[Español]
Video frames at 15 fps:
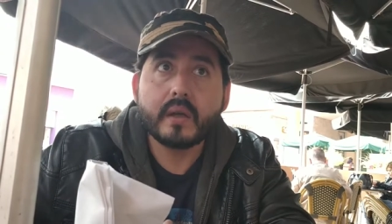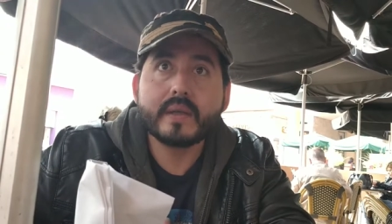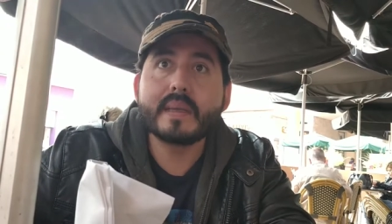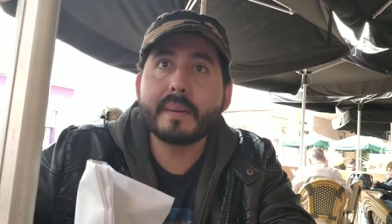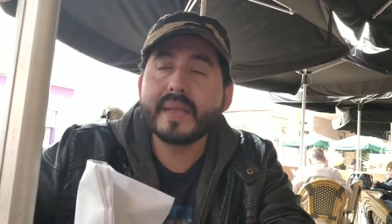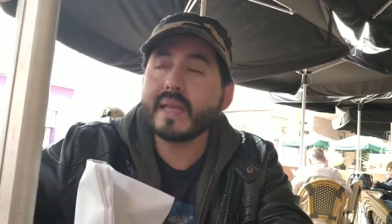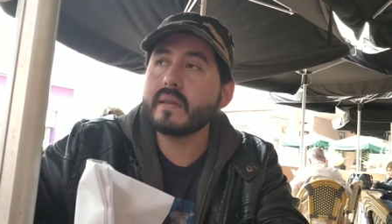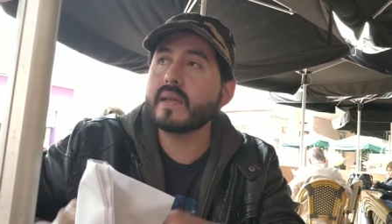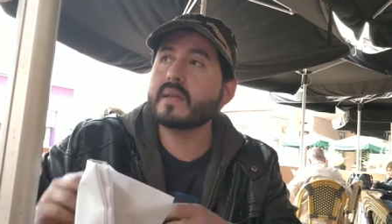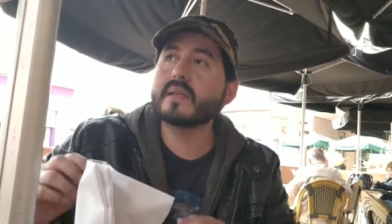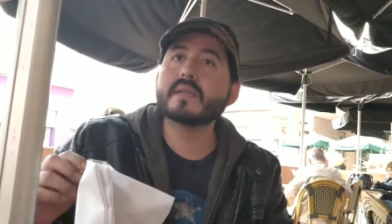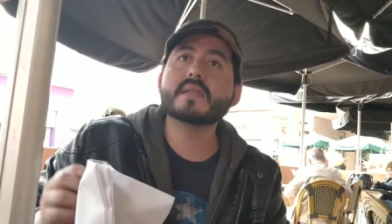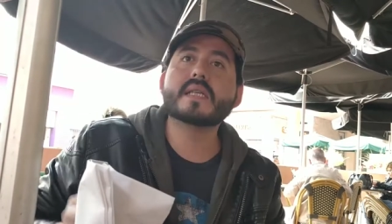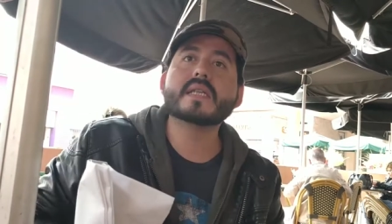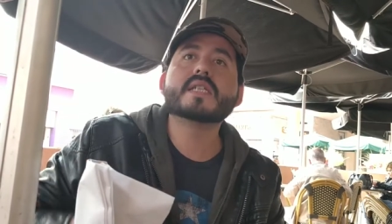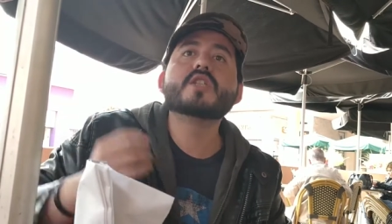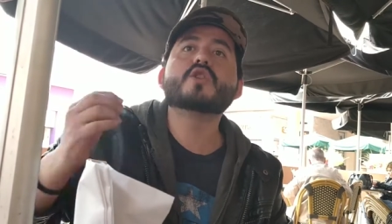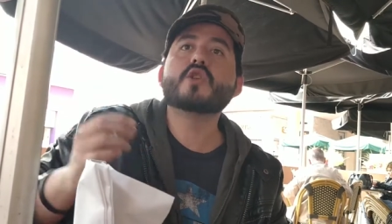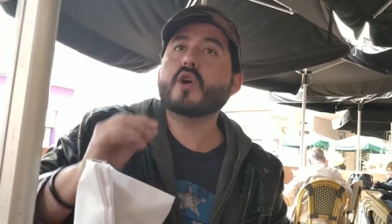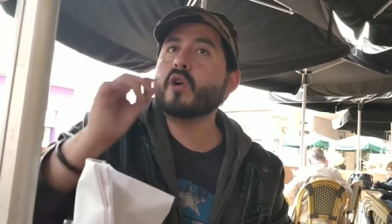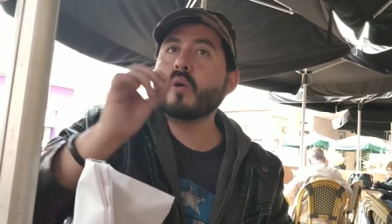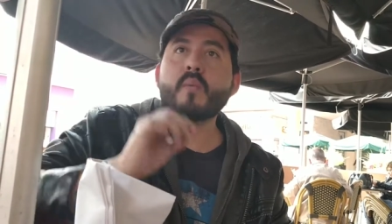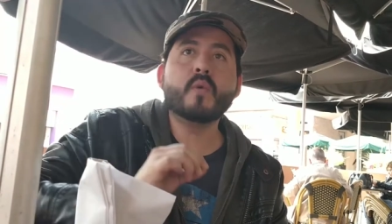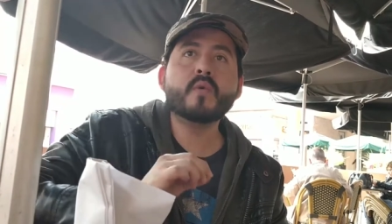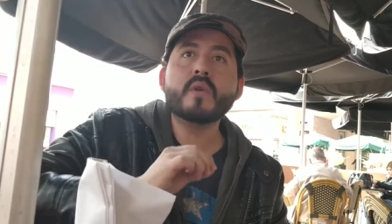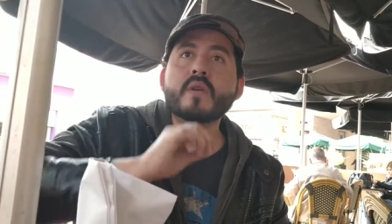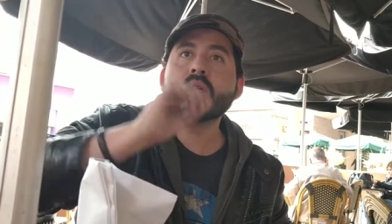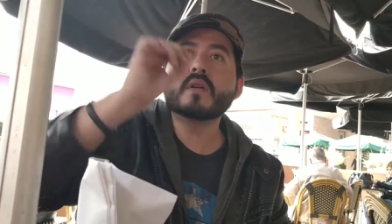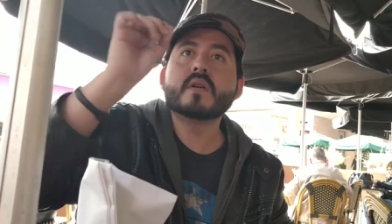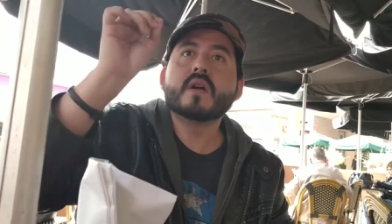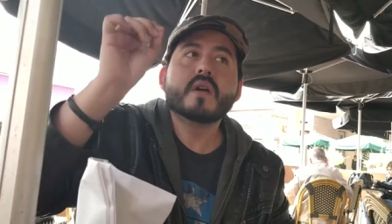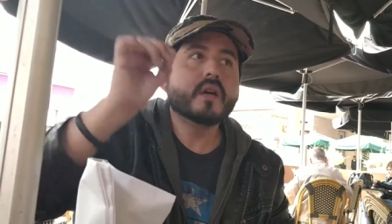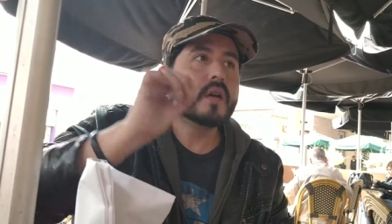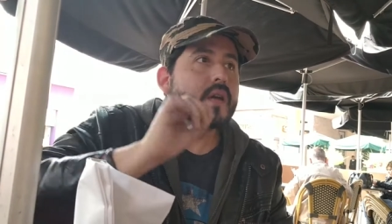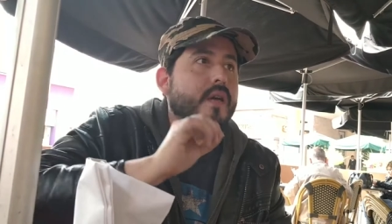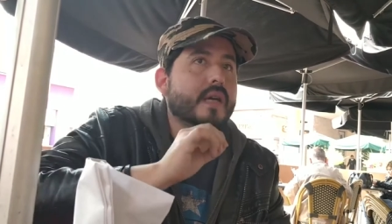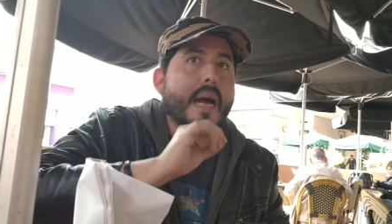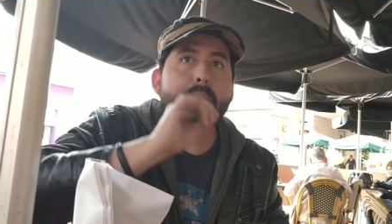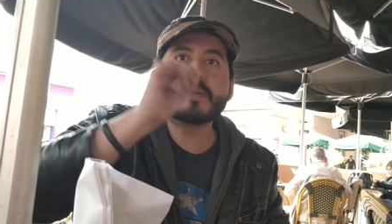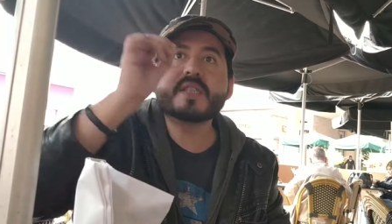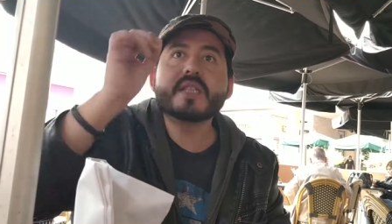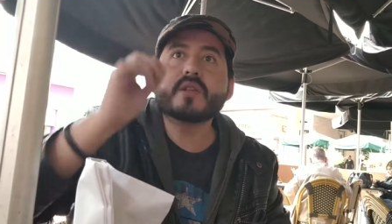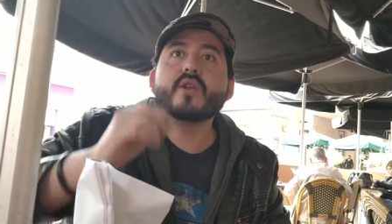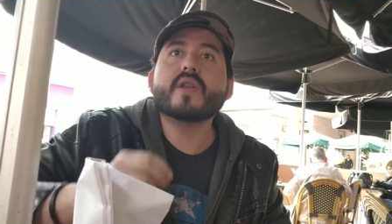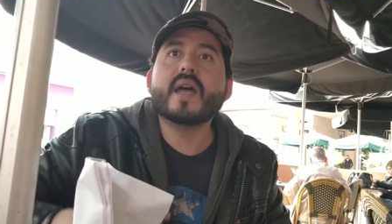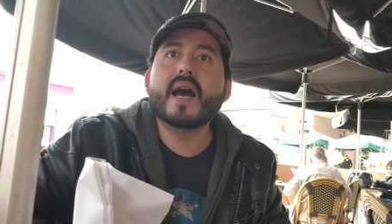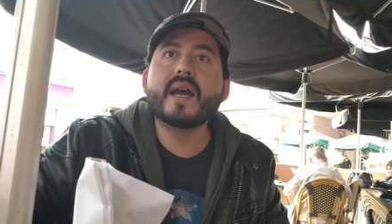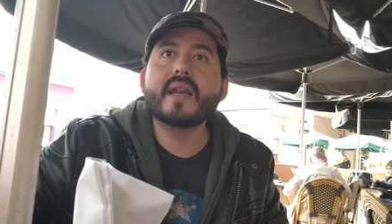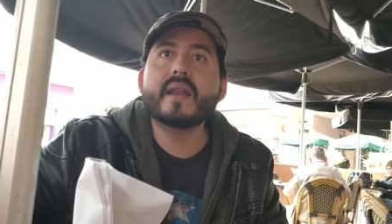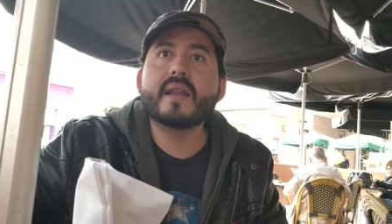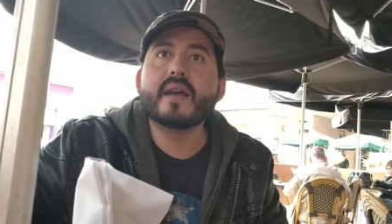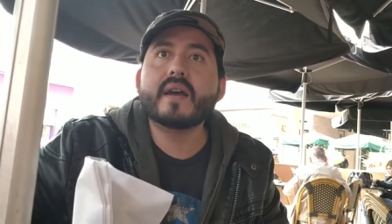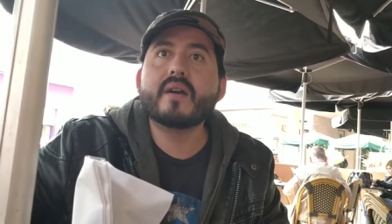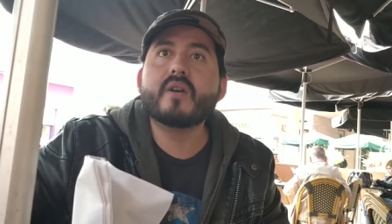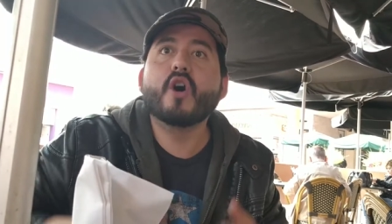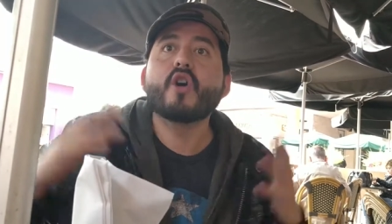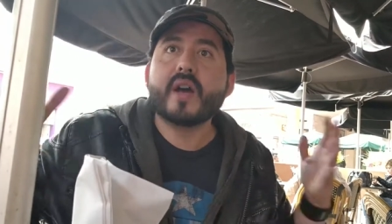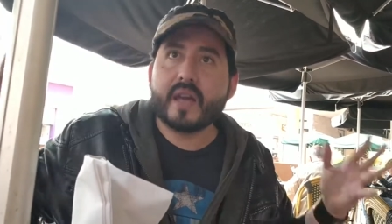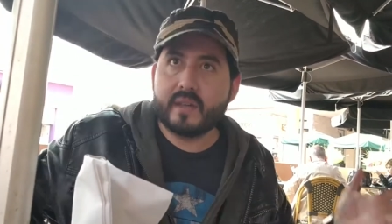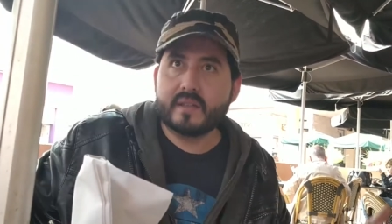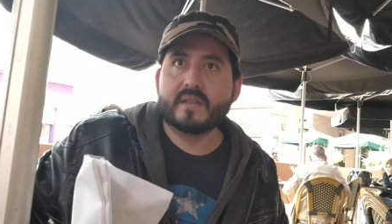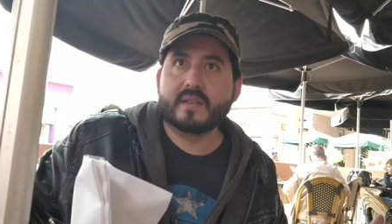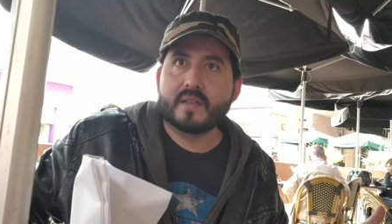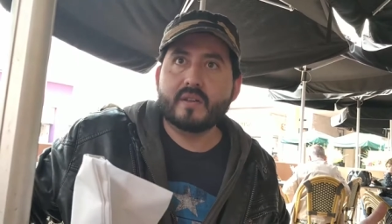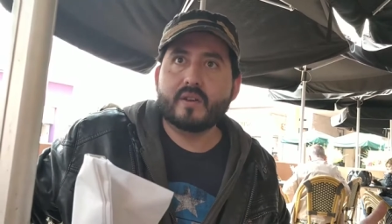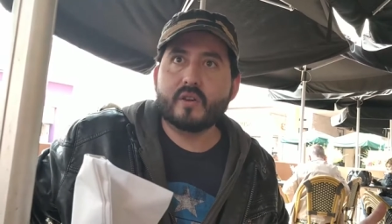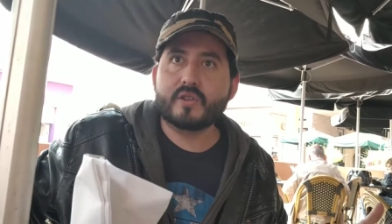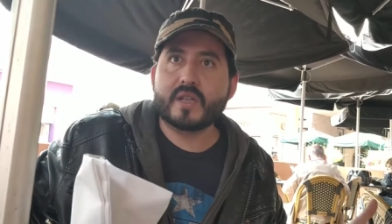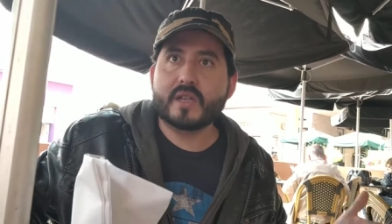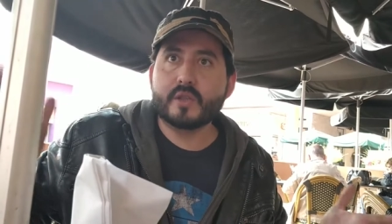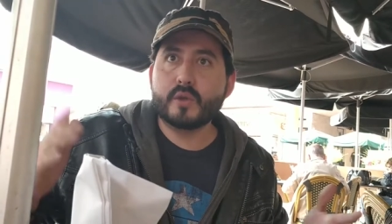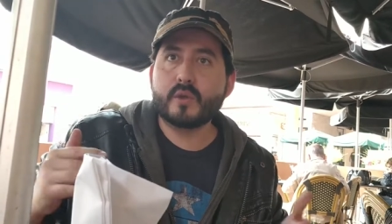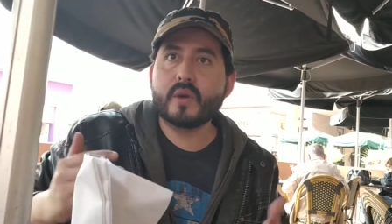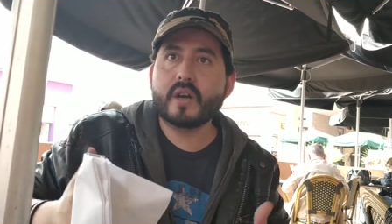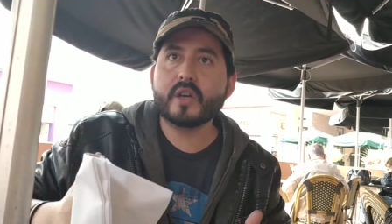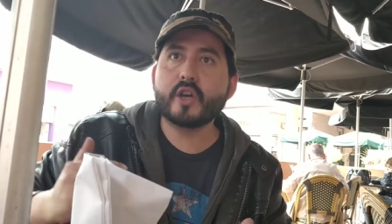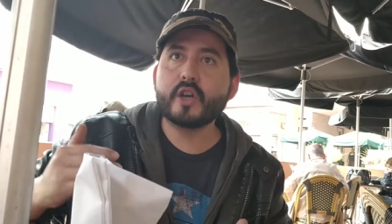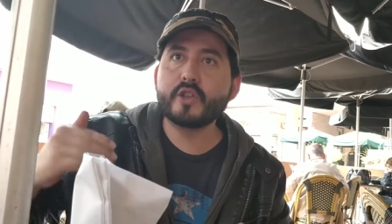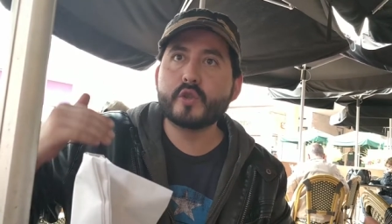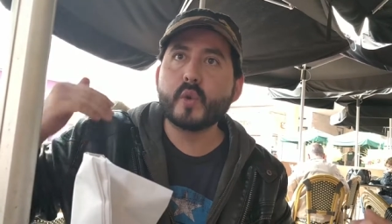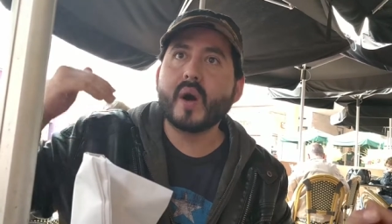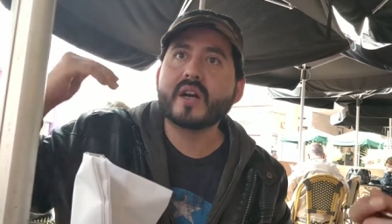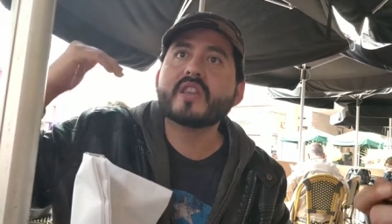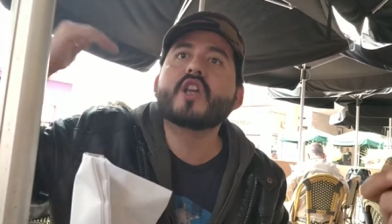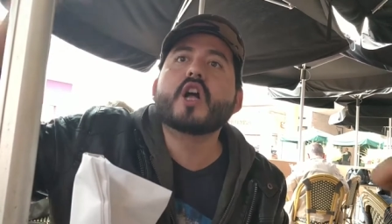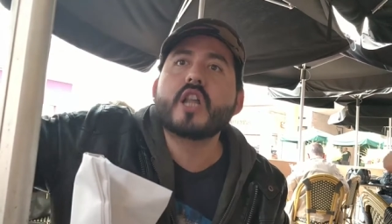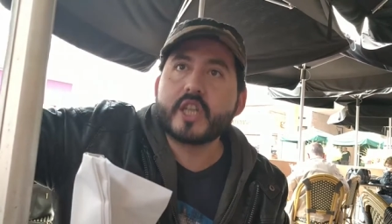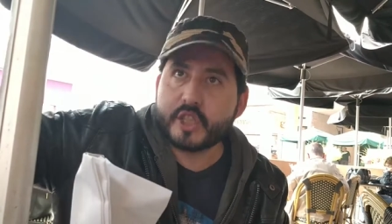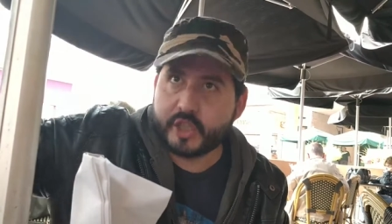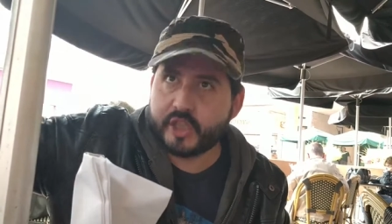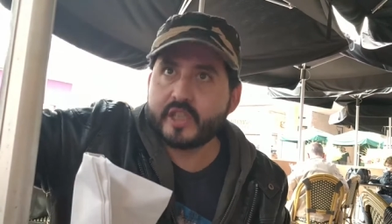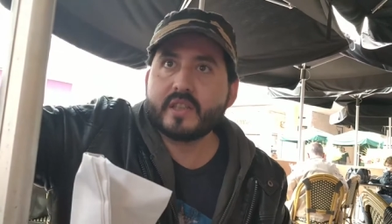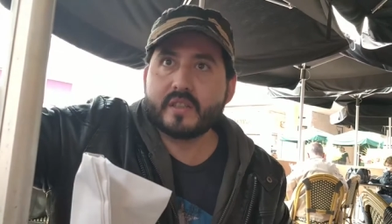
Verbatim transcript: De verdad, se sintió como un gapcito de aire de, ok, o sea, you are going to acknowledge,